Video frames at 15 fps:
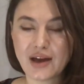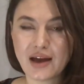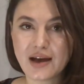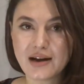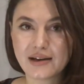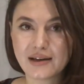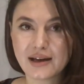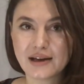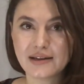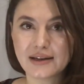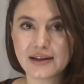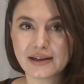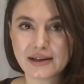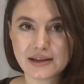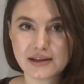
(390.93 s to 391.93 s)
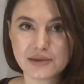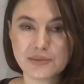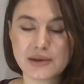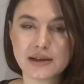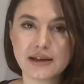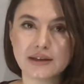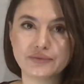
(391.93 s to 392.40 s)
ergenliğe
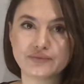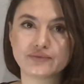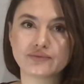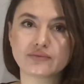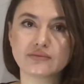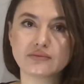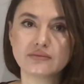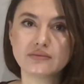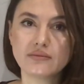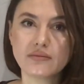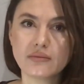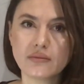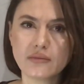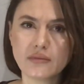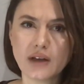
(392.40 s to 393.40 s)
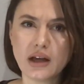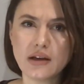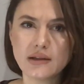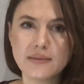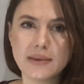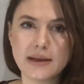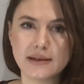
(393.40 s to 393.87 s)
geçmeden
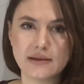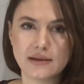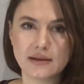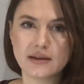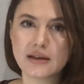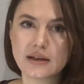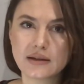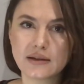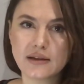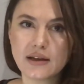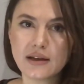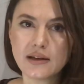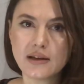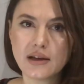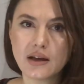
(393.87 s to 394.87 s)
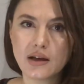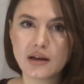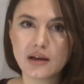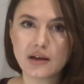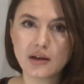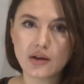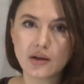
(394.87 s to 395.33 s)
adım ettiklerinde
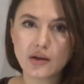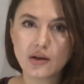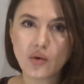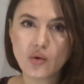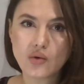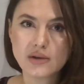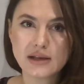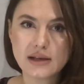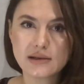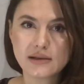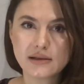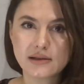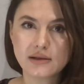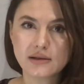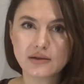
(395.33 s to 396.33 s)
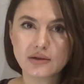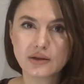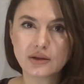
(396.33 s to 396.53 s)
e, o ses